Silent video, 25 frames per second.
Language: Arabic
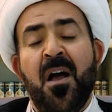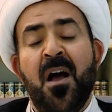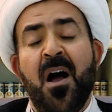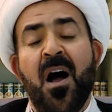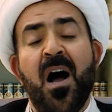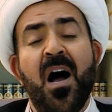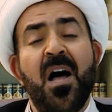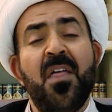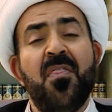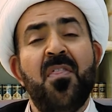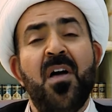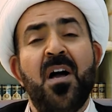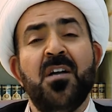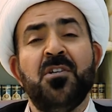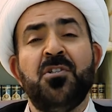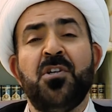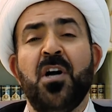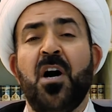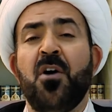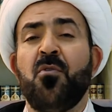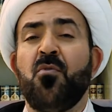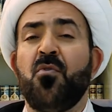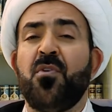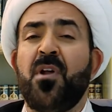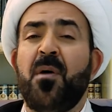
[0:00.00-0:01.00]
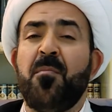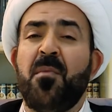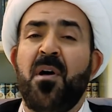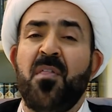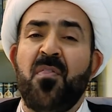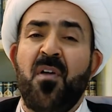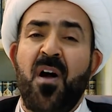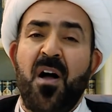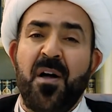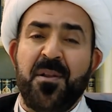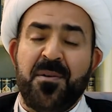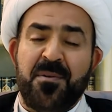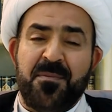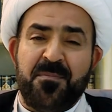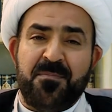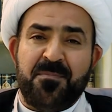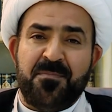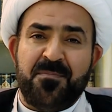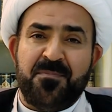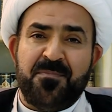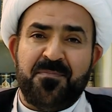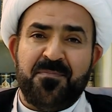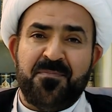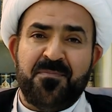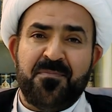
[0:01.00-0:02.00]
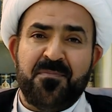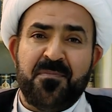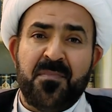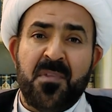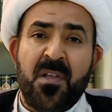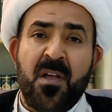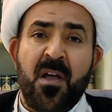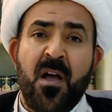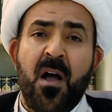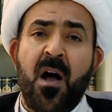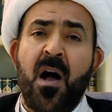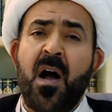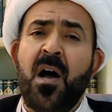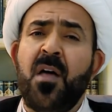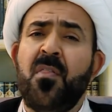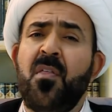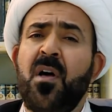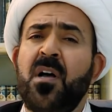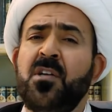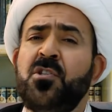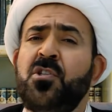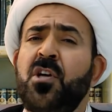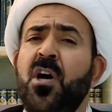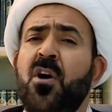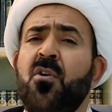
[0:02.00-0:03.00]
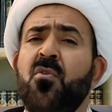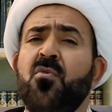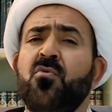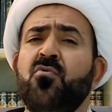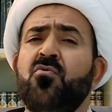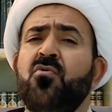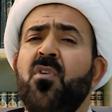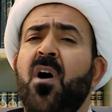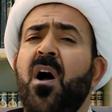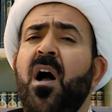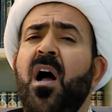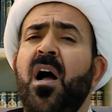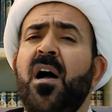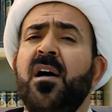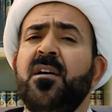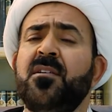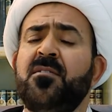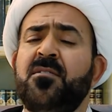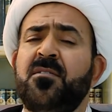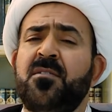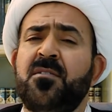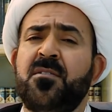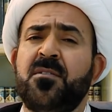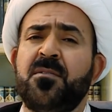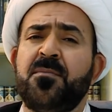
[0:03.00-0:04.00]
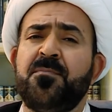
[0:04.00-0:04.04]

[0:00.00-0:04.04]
هذا شهر رمضان هذا شهر الطاعات